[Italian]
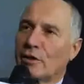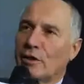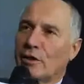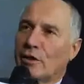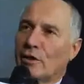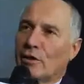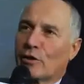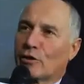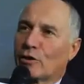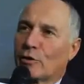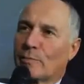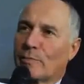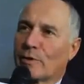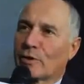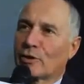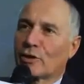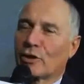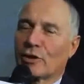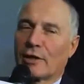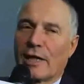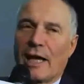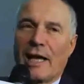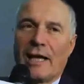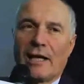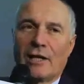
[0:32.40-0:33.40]
del nostro
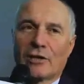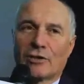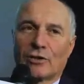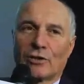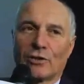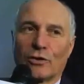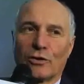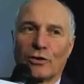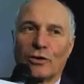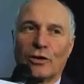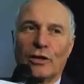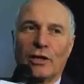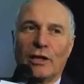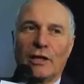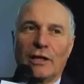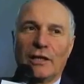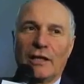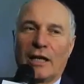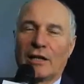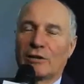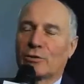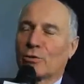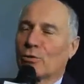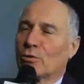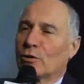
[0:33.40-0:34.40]
personale sono
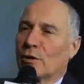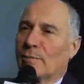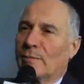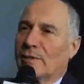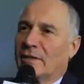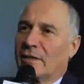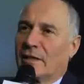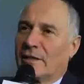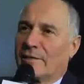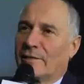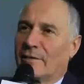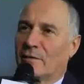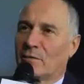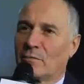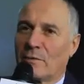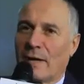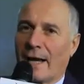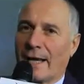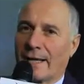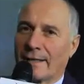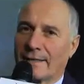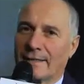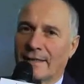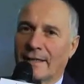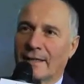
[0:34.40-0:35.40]
assolutamente
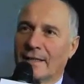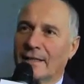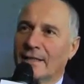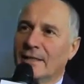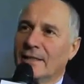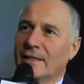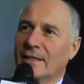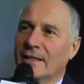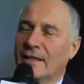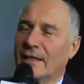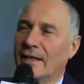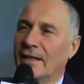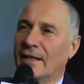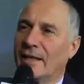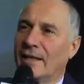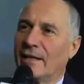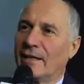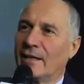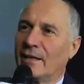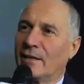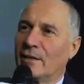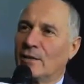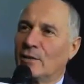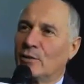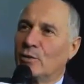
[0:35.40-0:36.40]
d'avanguardia.
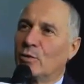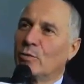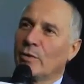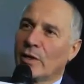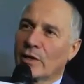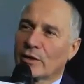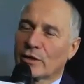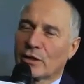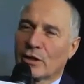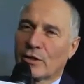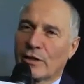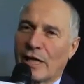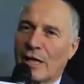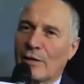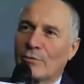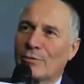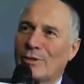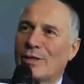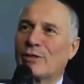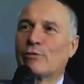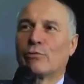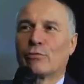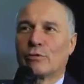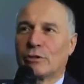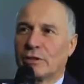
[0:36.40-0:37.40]
Eh, due
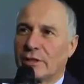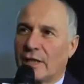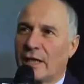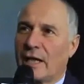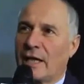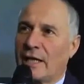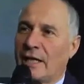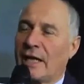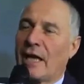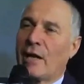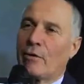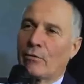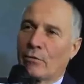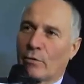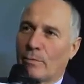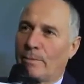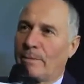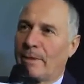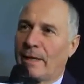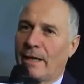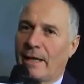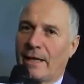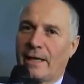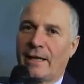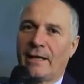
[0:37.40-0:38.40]
astronauti su sei
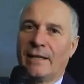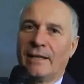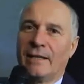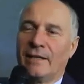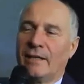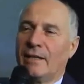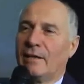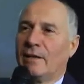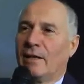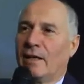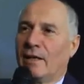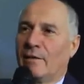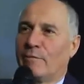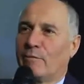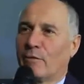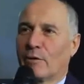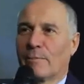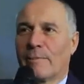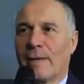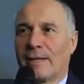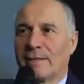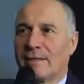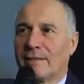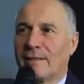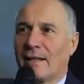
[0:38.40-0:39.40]
europei eh,
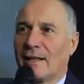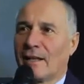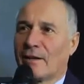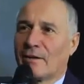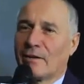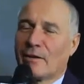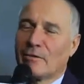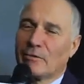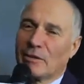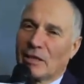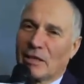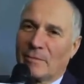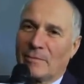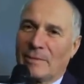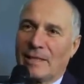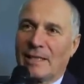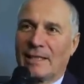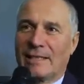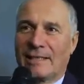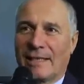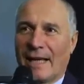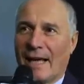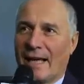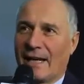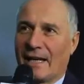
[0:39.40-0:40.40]
formati dall'aeronautica
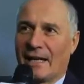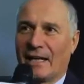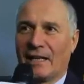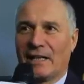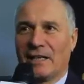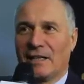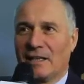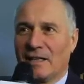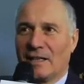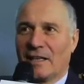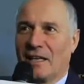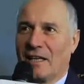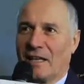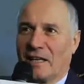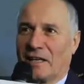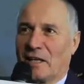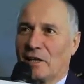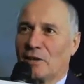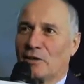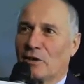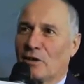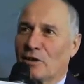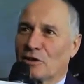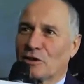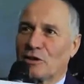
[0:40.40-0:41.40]
militare eh,
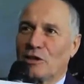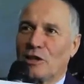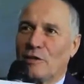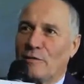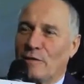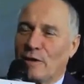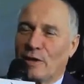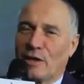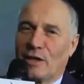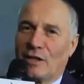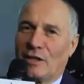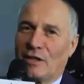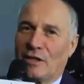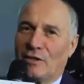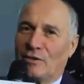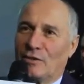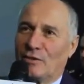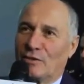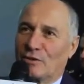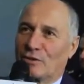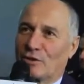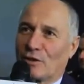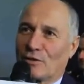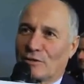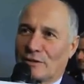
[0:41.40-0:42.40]
credo che
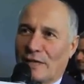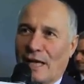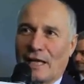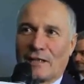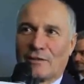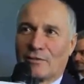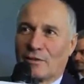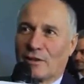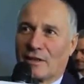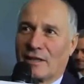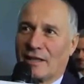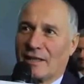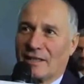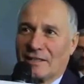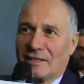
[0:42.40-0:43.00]
significhino soltanto che